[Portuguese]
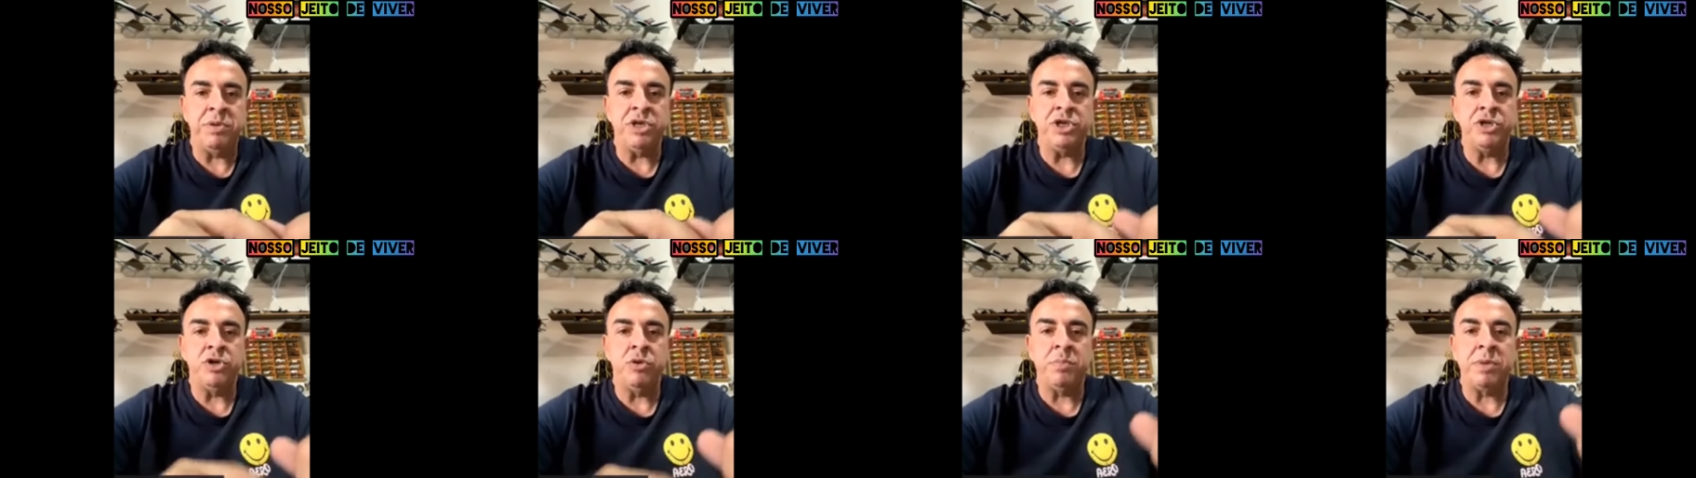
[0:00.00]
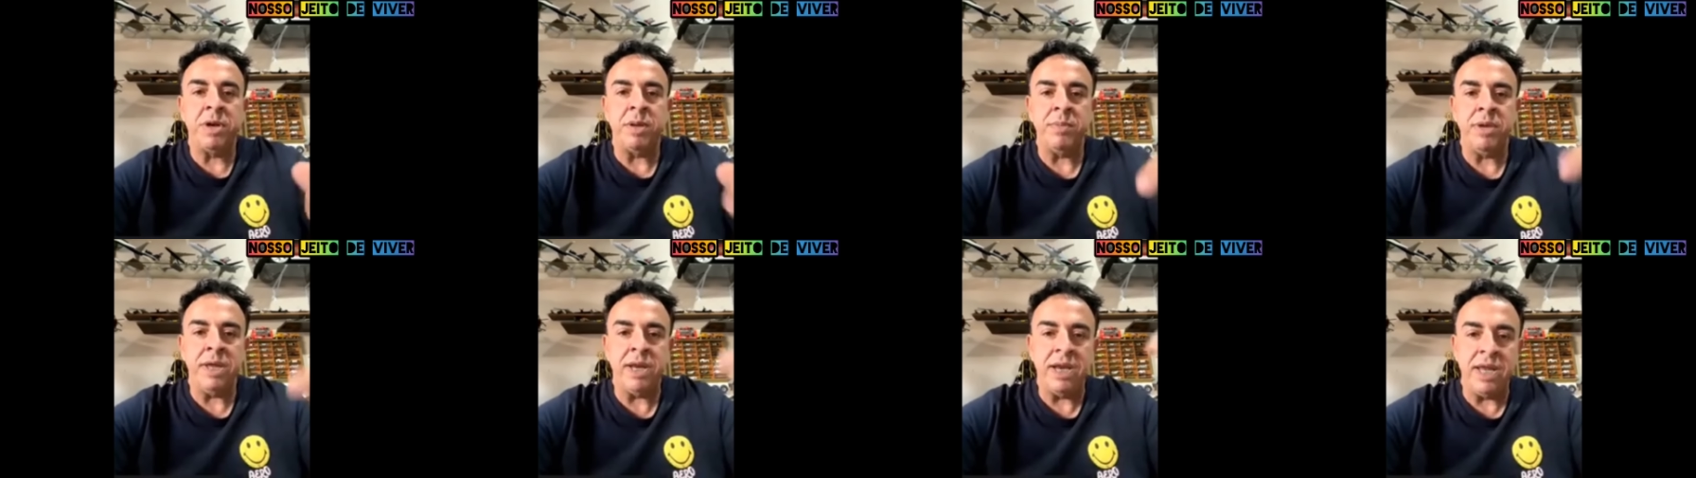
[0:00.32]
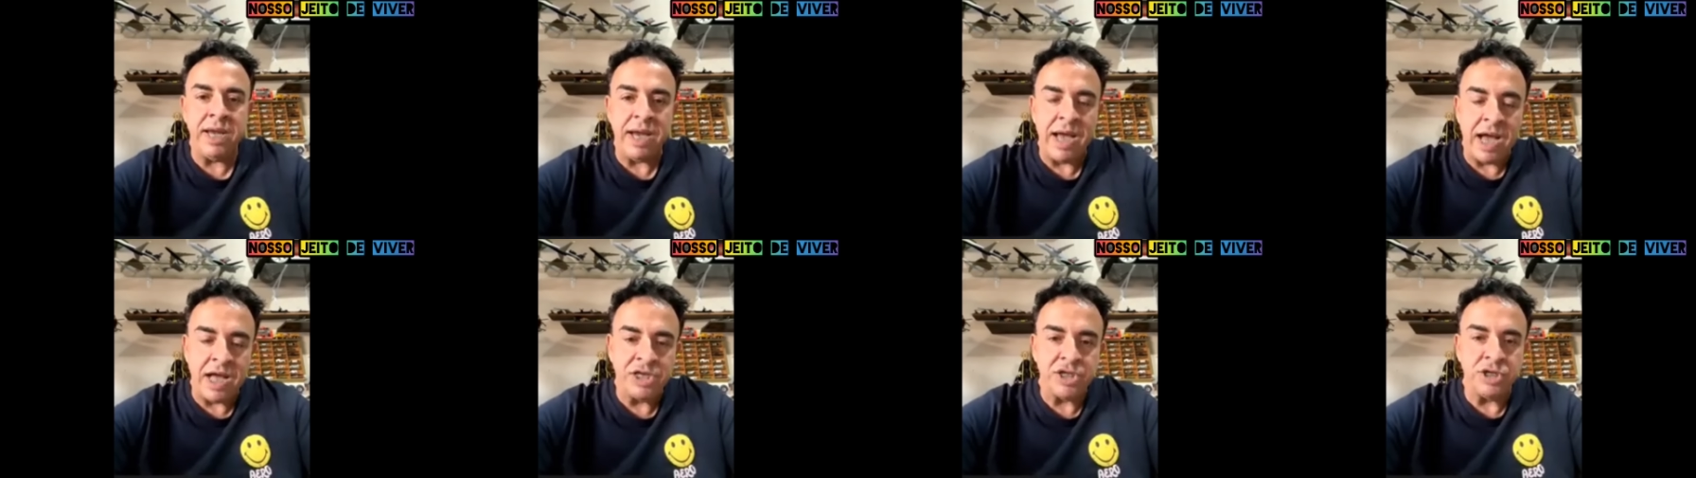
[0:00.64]
pediu para mim
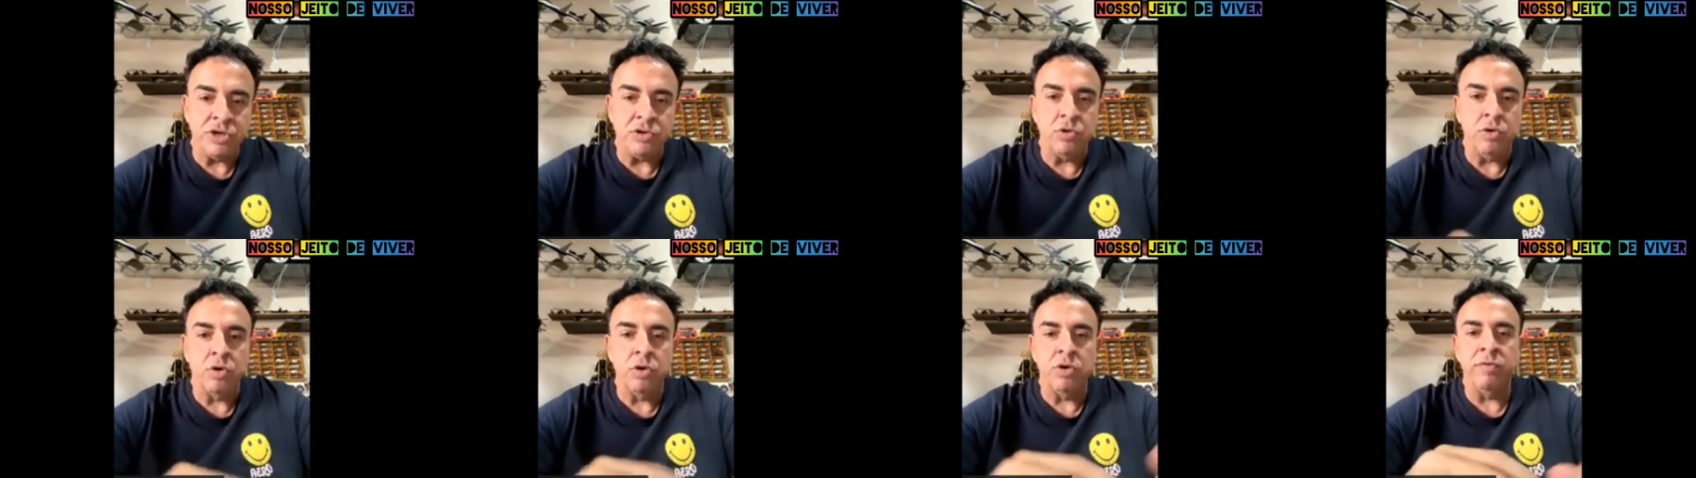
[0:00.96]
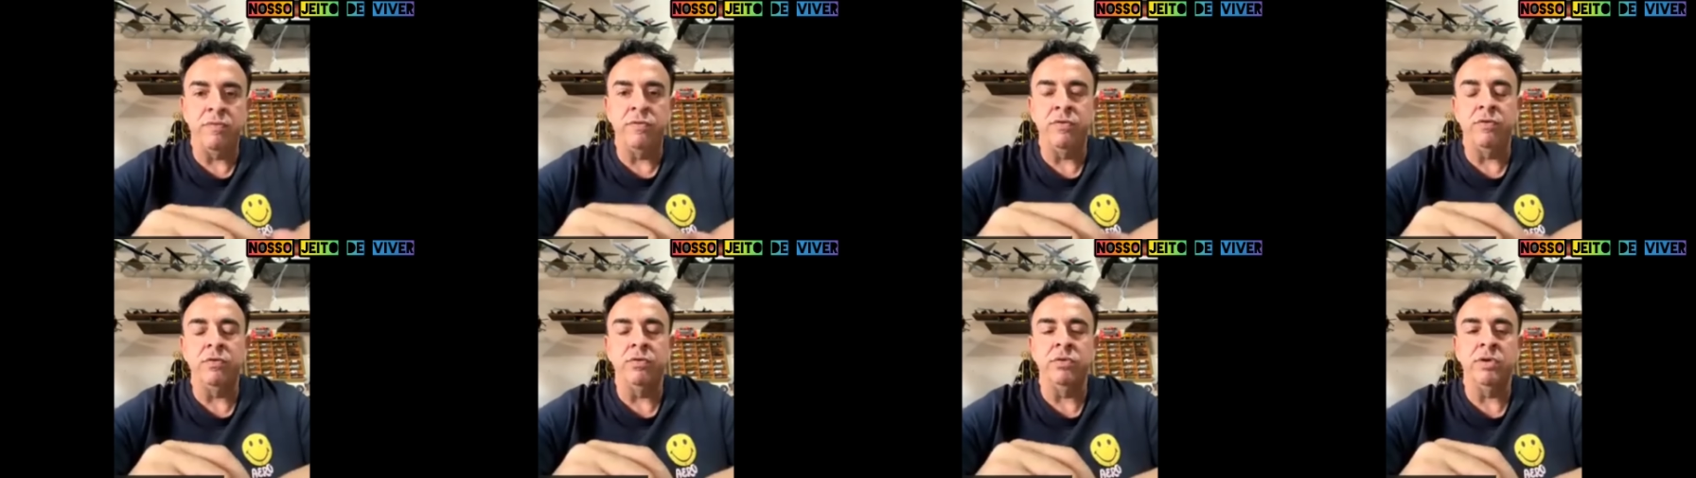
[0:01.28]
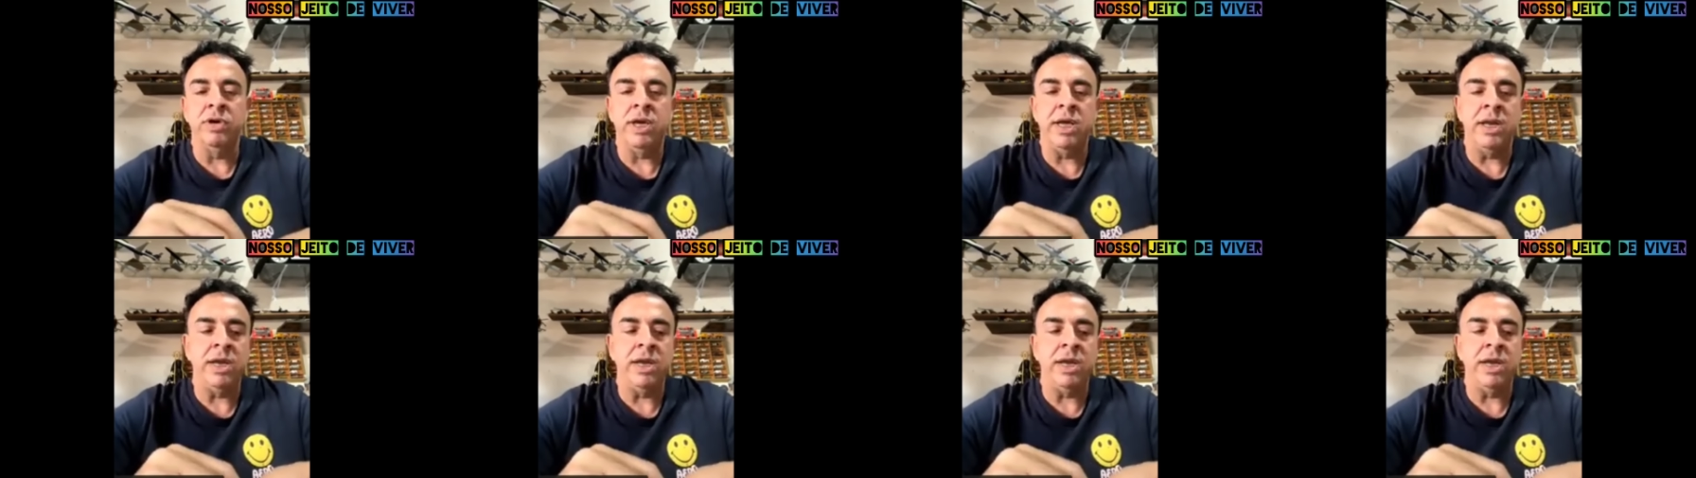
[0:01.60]
ligar de novo.